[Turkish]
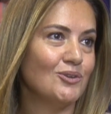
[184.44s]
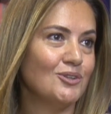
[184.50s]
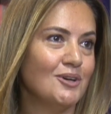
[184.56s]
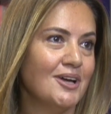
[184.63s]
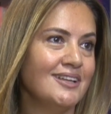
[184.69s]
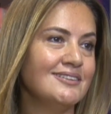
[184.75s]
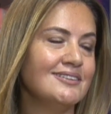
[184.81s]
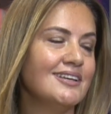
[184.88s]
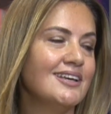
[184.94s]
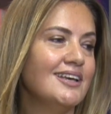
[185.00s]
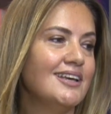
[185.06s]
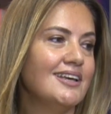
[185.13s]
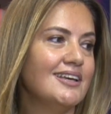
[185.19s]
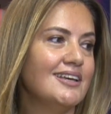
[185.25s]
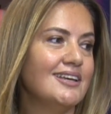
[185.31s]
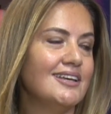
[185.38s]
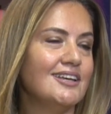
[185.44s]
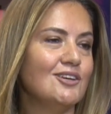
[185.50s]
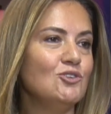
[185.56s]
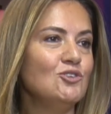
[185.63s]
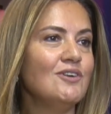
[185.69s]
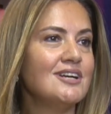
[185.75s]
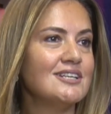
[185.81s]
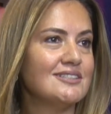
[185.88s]
olan
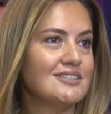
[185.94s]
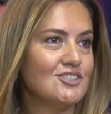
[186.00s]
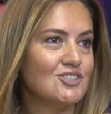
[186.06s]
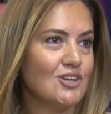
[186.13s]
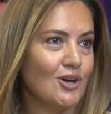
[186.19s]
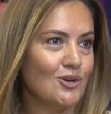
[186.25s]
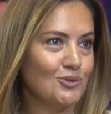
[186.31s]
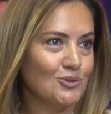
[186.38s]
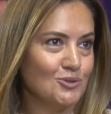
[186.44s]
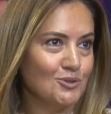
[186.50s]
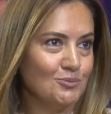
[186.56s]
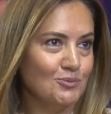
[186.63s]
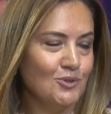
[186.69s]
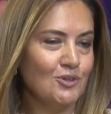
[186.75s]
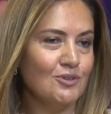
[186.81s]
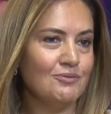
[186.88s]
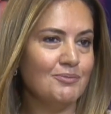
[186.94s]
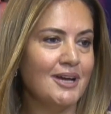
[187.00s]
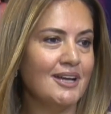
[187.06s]
e, üniversite çağı grubu.